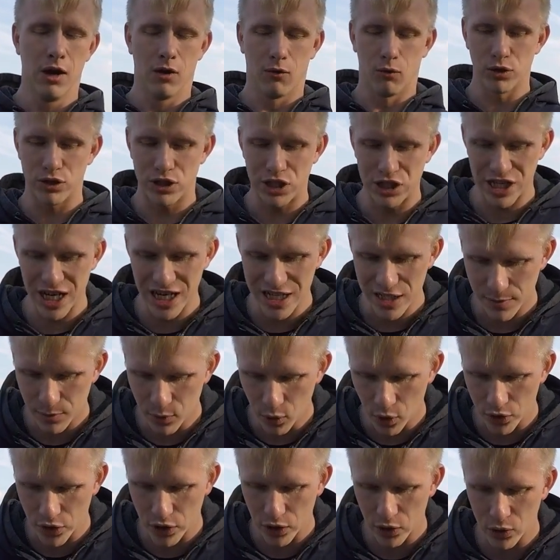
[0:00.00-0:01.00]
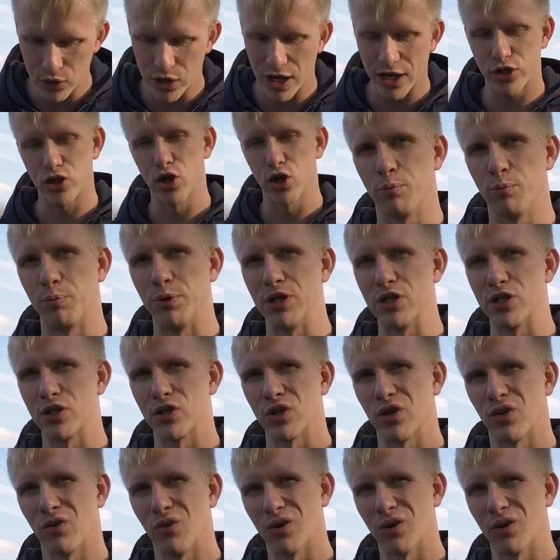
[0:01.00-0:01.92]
Вот сейчас многие люди о пишут?